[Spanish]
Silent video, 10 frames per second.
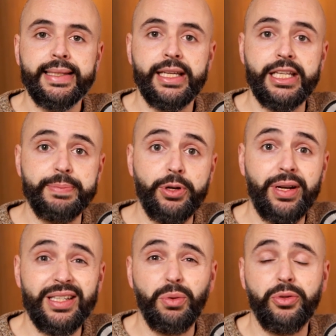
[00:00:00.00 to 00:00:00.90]
Espero
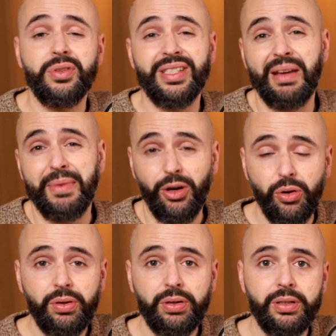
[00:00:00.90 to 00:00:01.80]
que la situación sea
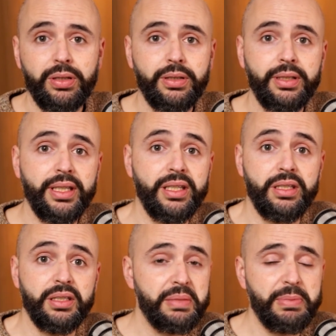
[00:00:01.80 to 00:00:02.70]
mejor
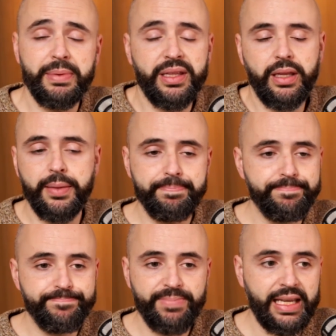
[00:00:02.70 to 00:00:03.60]
y
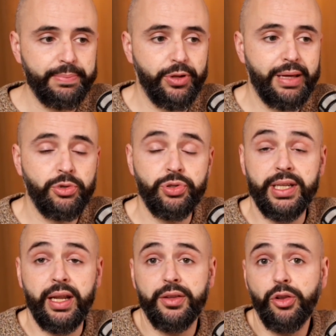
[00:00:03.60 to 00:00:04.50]
simplemente que podamos
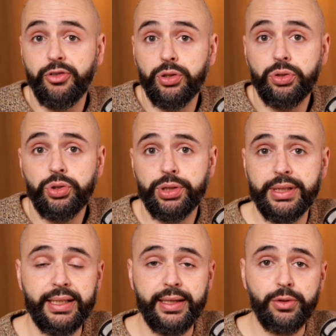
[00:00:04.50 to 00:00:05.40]
seguir haciendo fotos
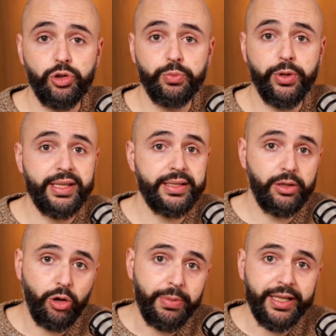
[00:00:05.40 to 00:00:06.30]
y que os pueda
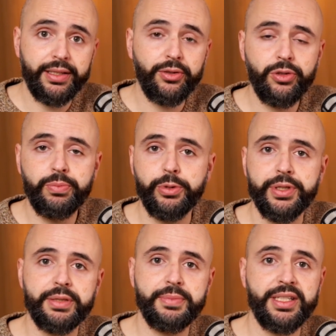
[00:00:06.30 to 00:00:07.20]
seguir compartiendo
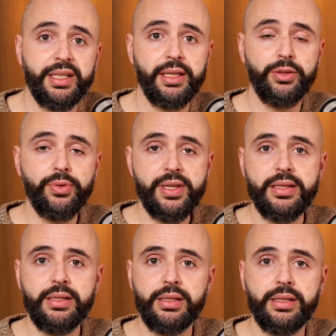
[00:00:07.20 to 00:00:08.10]
pues, mis
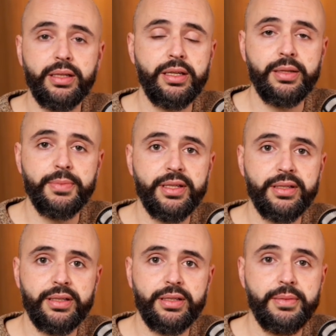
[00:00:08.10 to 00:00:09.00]
inquietudes y
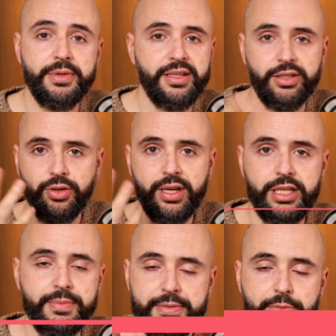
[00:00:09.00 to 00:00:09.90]
mis, y mis historias y mis